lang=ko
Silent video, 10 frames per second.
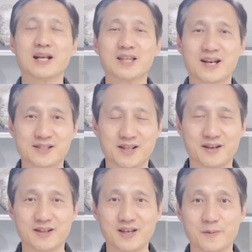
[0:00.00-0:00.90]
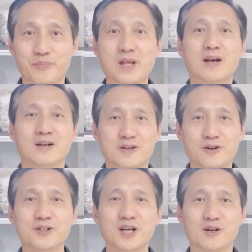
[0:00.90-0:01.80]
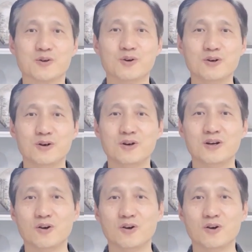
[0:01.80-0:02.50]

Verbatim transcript: 나타나셔야 되는데 그러지 않고